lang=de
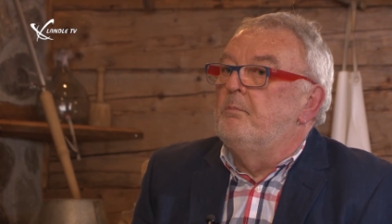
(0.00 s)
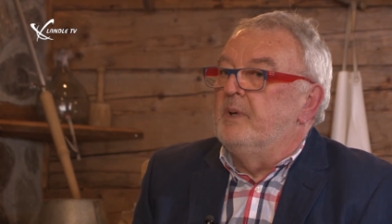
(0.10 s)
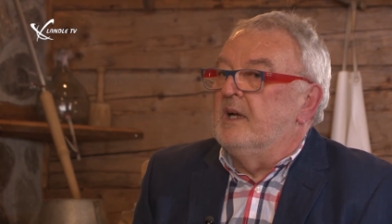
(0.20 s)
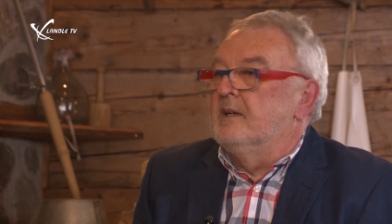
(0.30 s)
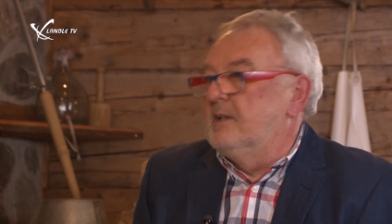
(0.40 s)

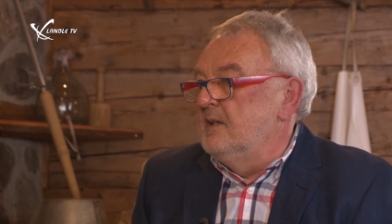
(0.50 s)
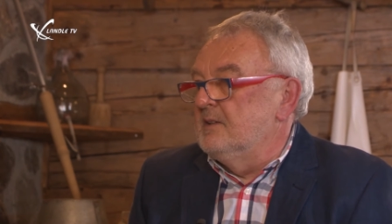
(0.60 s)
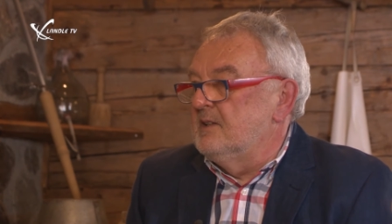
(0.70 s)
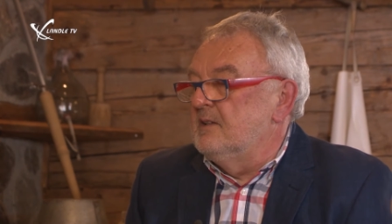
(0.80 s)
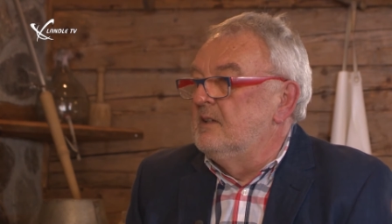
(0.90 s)

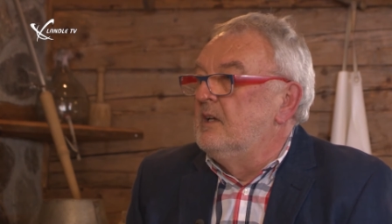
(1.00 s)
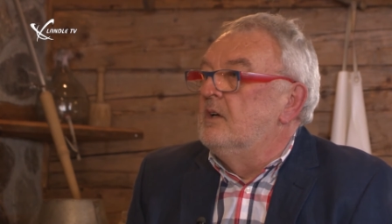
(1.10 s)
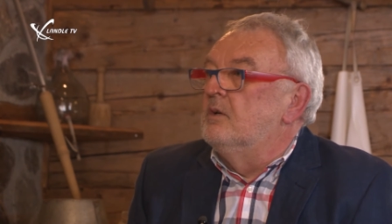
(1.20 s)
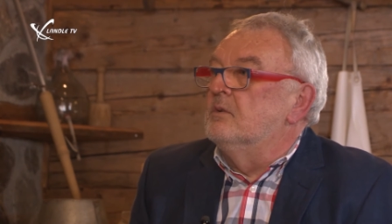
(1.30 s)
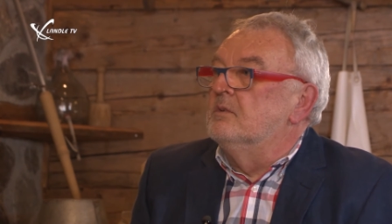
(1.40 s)
Bergkäse.
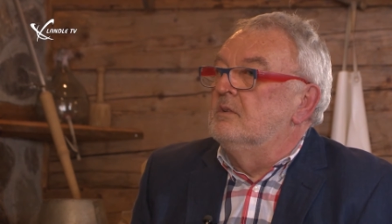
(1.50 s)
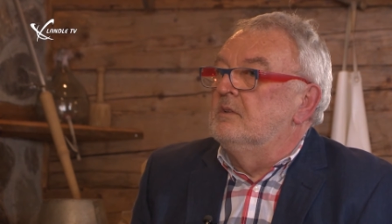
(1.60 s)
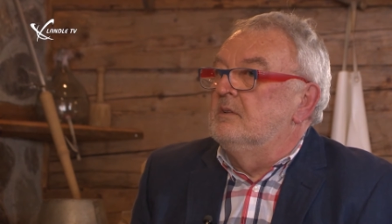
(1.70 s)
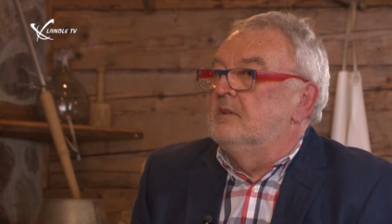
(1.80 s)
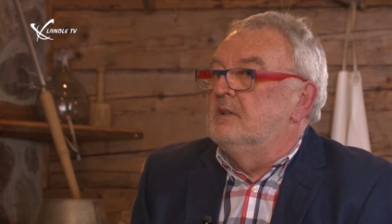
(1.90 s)
Und
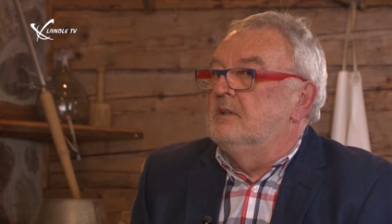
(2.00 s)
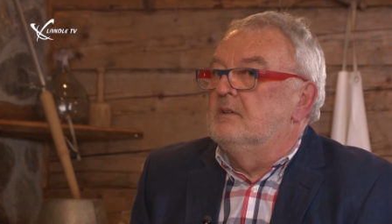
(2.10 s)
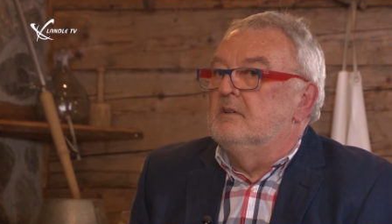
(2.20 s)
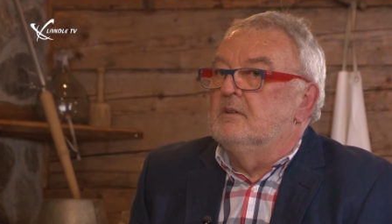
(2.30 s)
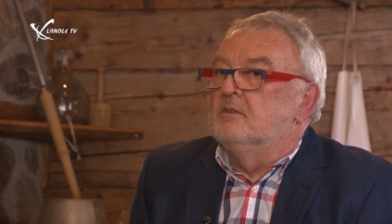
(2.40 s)

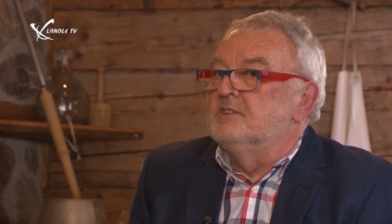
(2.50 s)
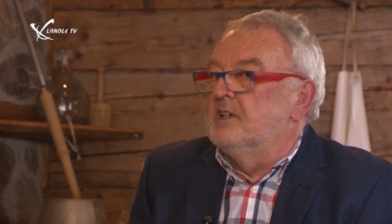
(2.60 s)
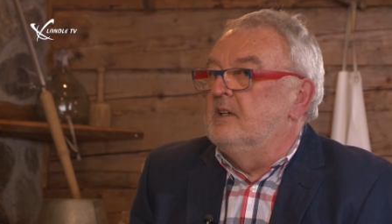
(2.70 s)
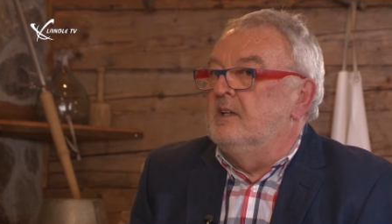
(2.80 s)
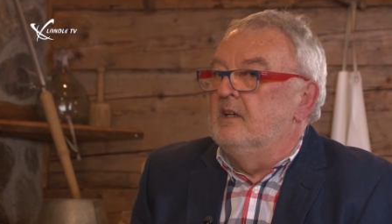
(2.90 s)
die,
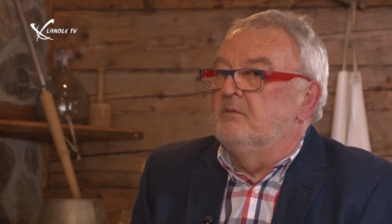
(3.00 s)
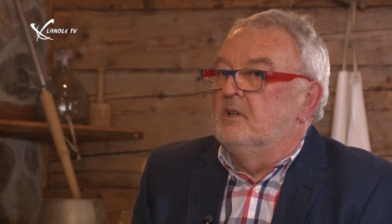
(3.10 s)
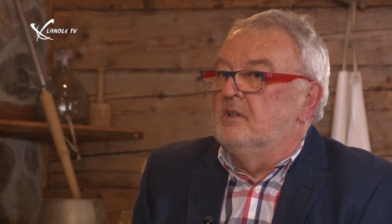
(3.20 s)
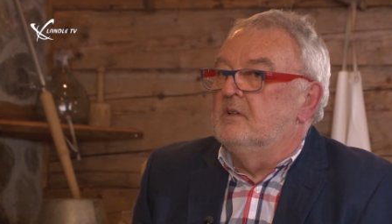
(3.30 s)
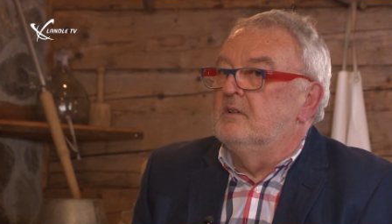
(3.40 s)
unsere Idee
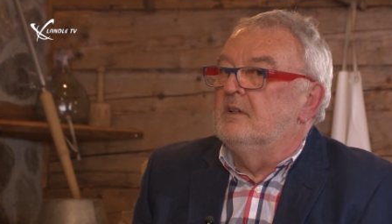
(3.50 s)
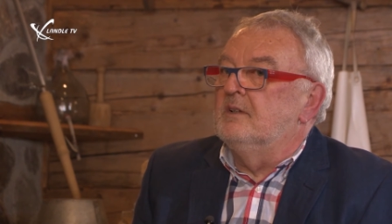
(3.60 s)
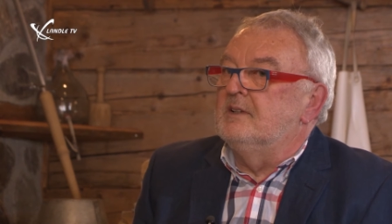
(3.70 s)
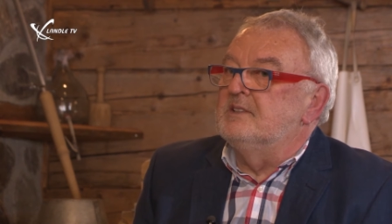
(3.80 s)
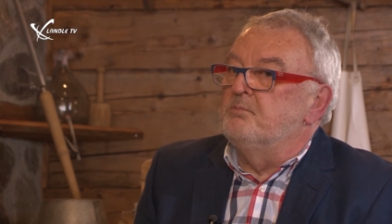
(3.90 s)
war ja,
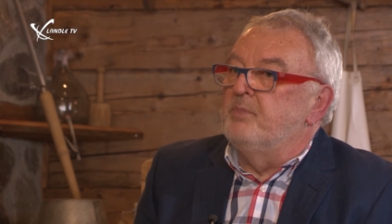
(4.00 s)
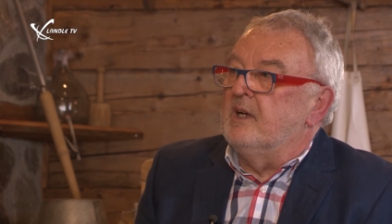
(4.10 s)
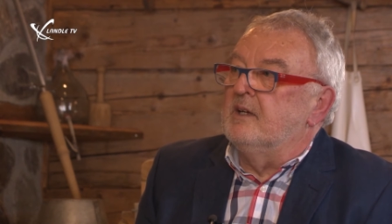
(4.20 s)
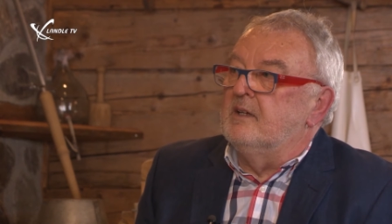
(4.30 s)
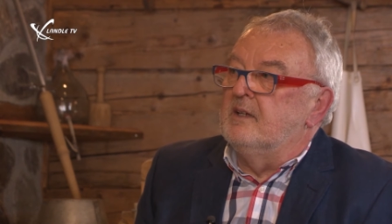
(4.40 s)
diesen
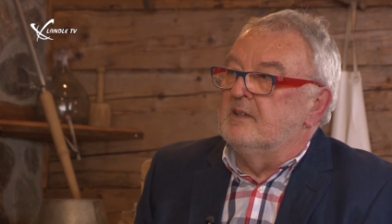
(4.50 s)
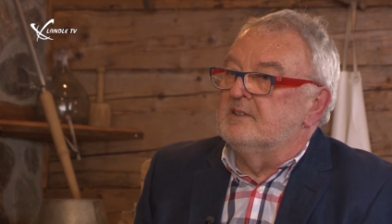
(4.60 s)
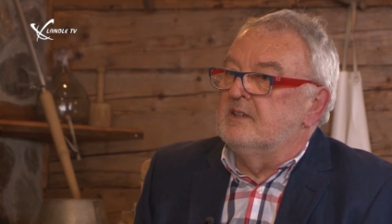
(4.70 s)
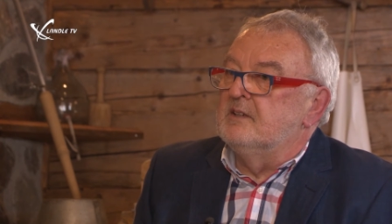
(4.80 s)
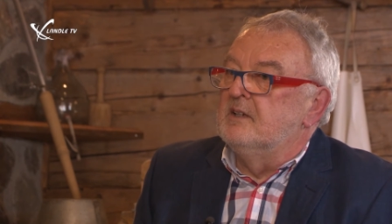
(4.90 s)

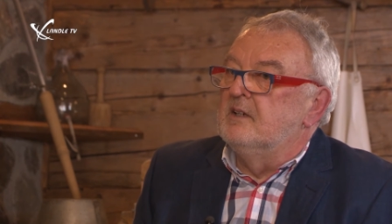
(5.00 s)
Bergkäse,